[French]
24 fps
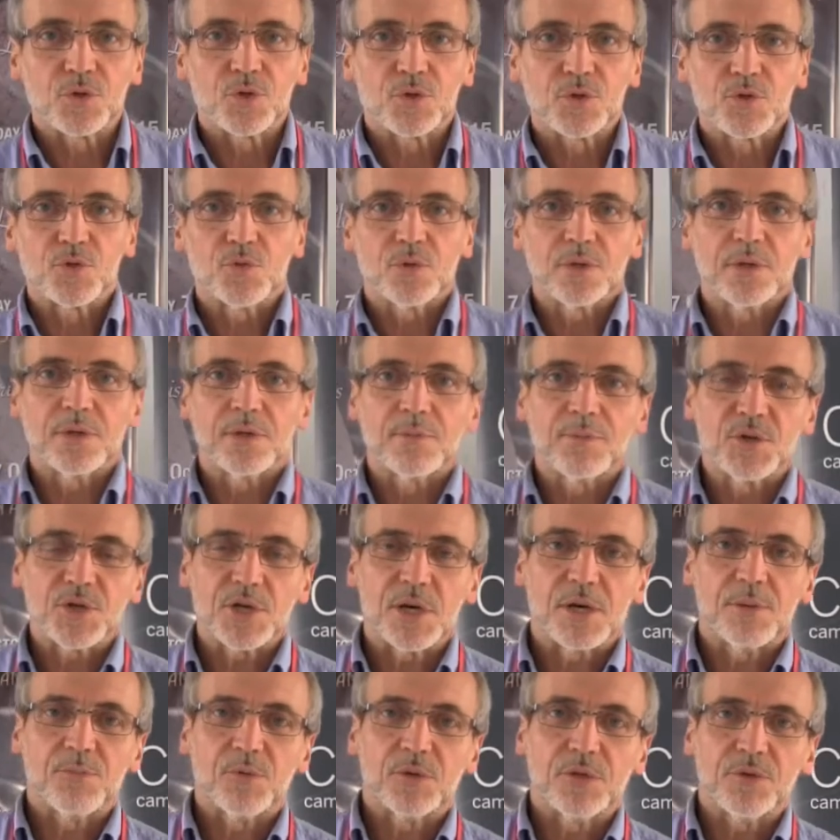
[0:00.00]
Donc je suis
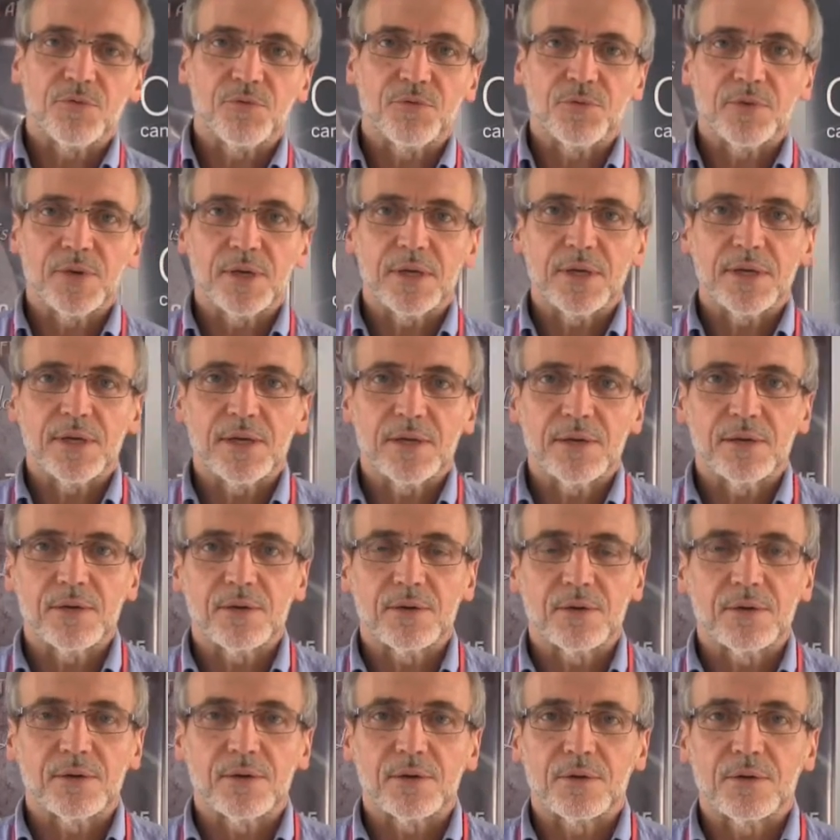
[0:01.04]
Michel Bonifay,
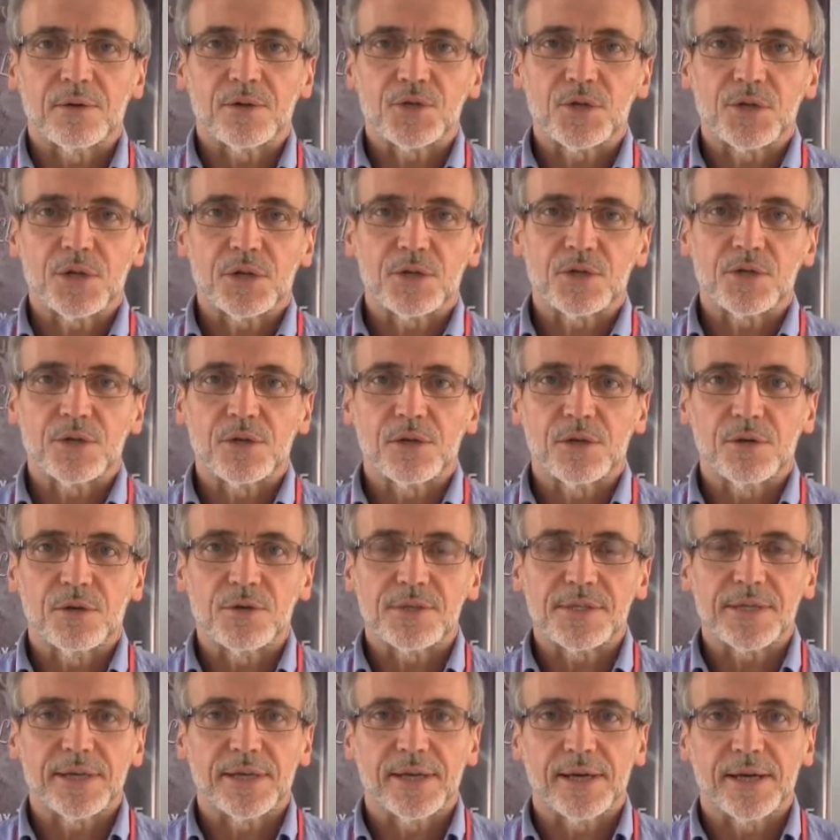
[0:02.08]
euh, chercheur
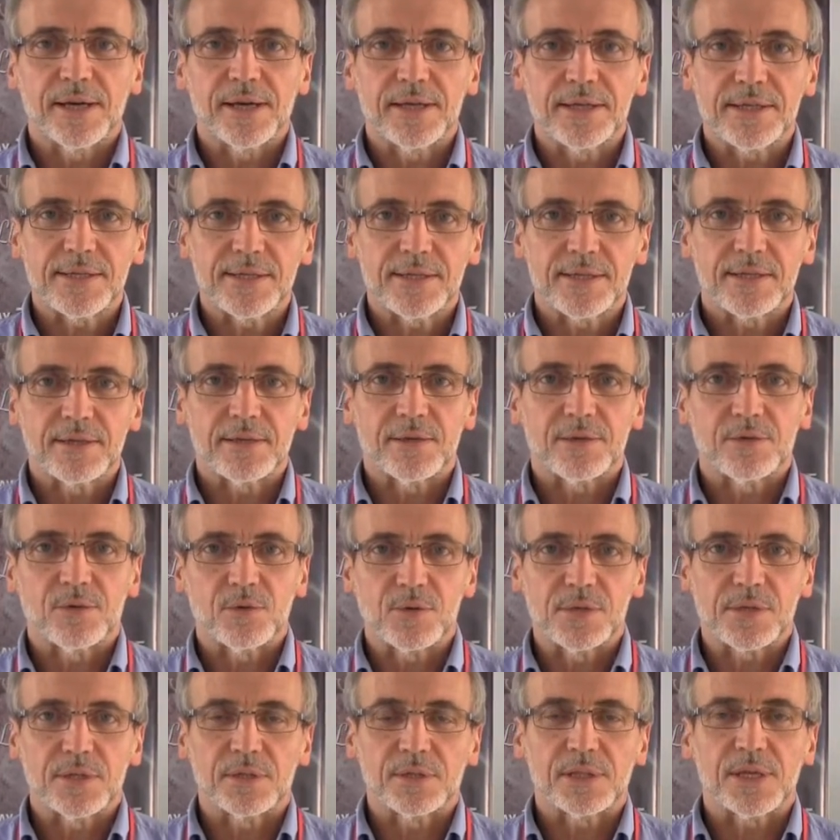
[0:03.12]
au CNRS, euh,
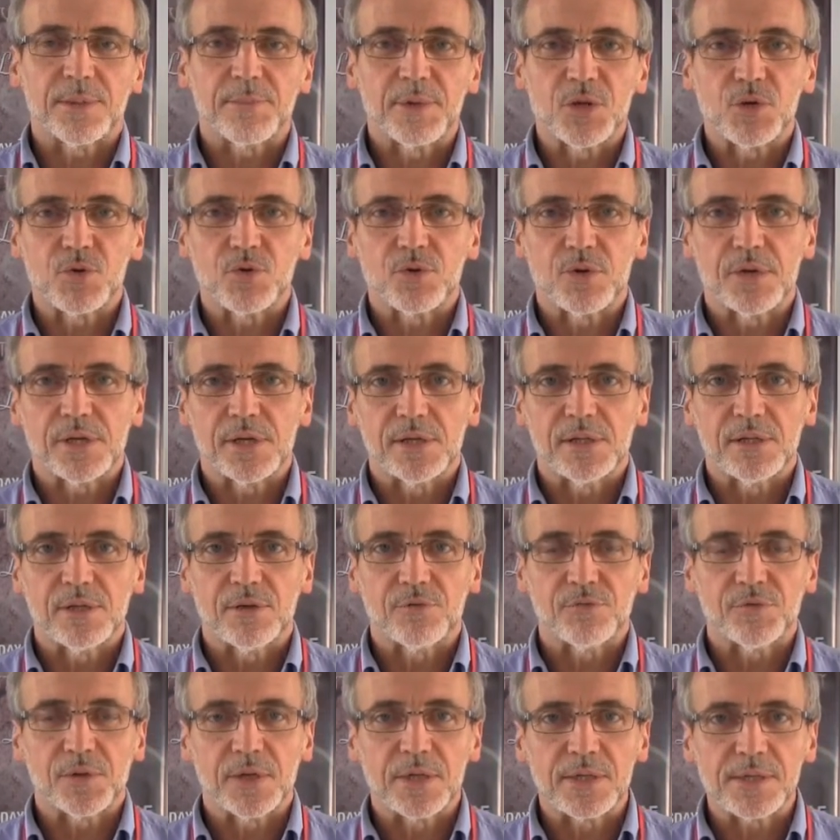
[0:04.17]
au Centre Camille Julien
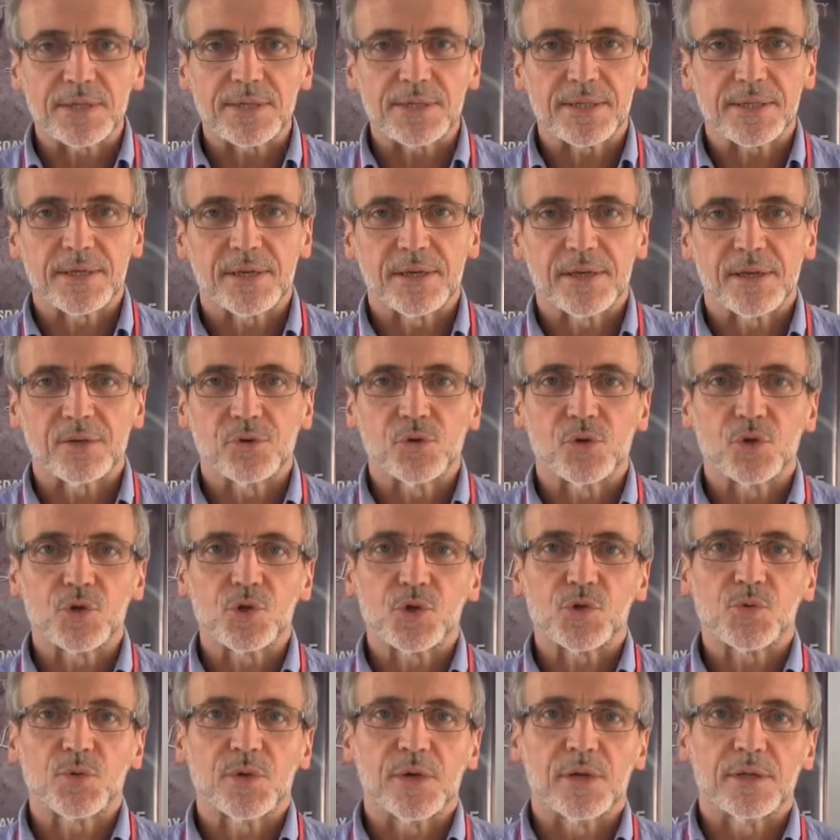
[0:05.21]
en France, et donc
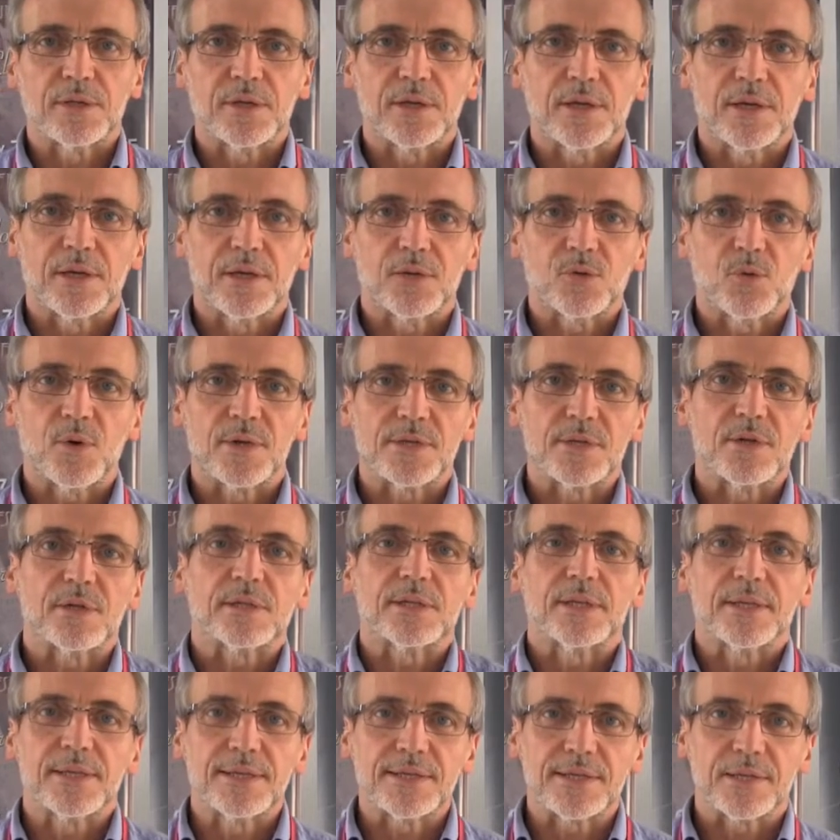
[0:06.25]
je suis un des trois
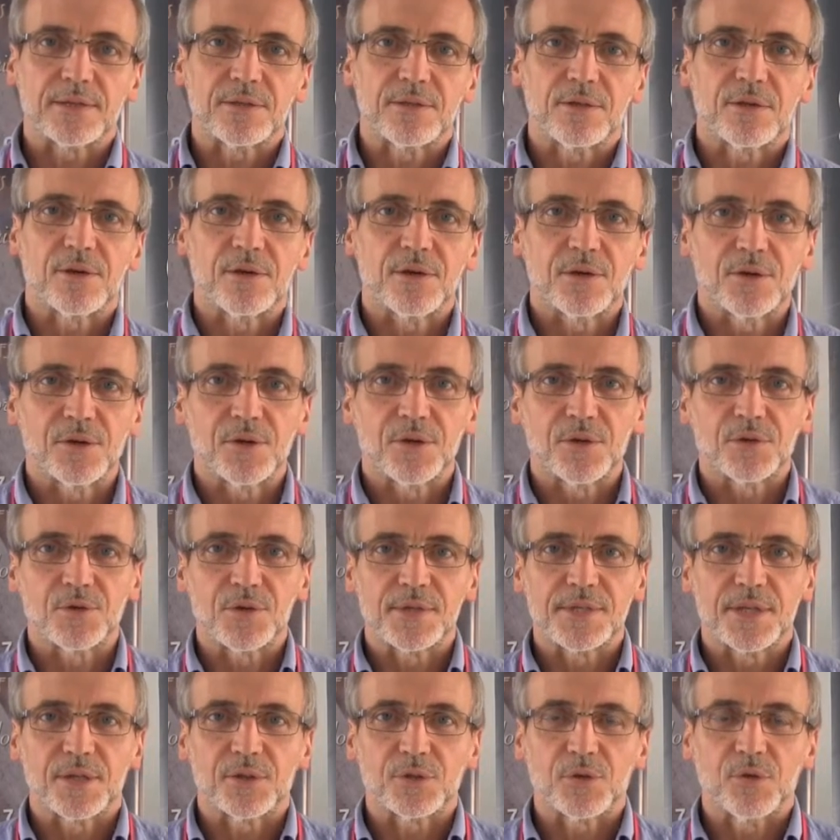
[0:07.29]
organisateurs euh,
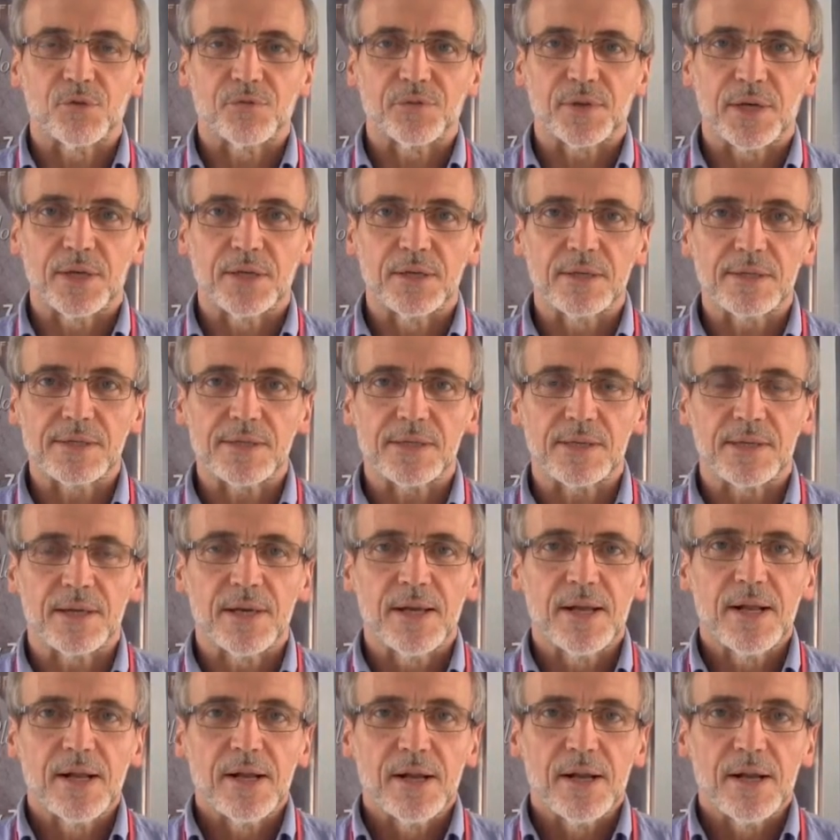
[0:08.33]
de cette conférence.